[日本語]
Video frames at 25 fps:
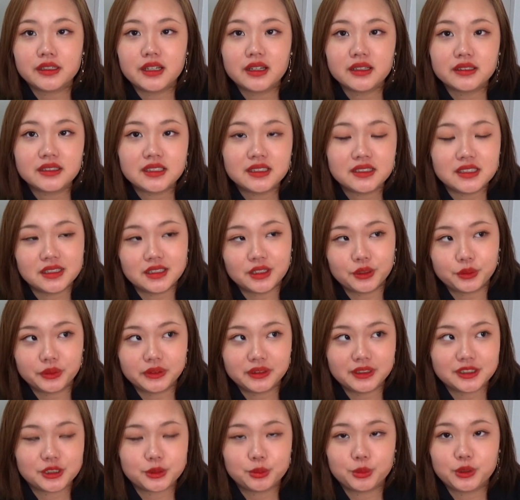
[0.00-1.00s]
ヤンキーになろ
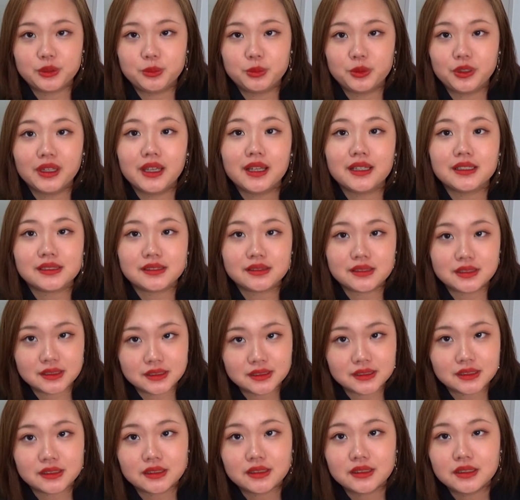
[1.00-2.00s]
うってつもりもない
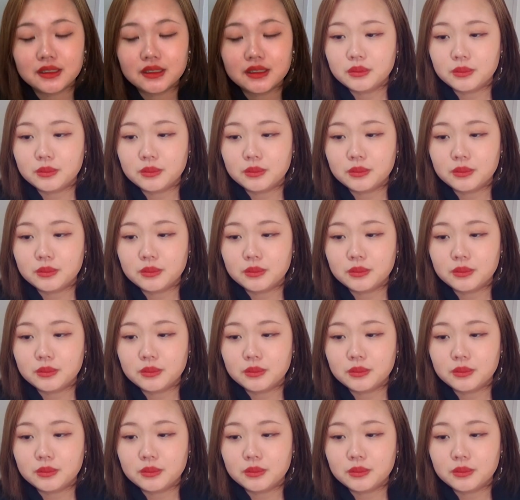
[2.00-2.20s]
しまあ